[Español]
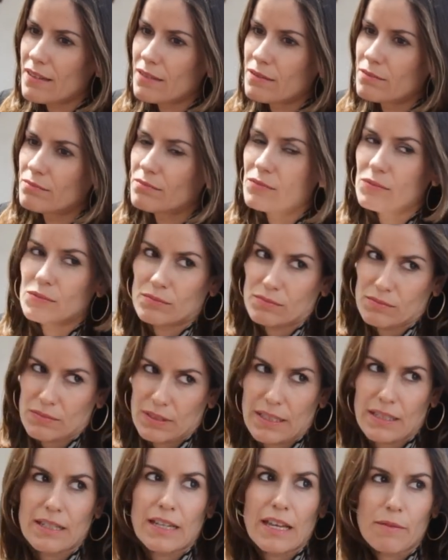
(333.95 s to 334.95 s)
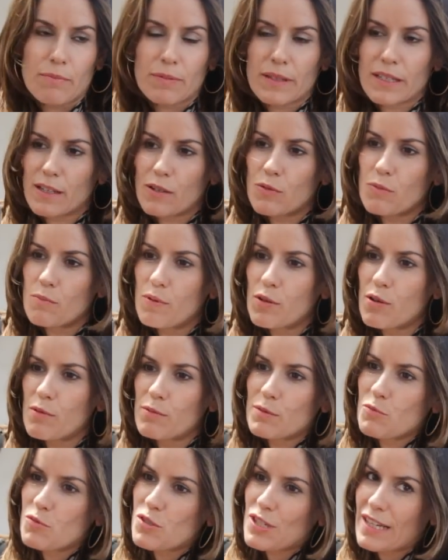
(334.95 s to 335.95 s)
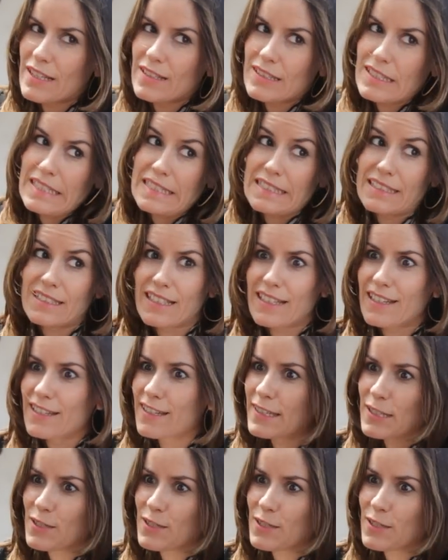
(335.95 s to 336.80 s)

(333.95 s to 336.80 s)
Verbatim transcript: eh, les explican un poco, pero mucha gente llega a la jería... y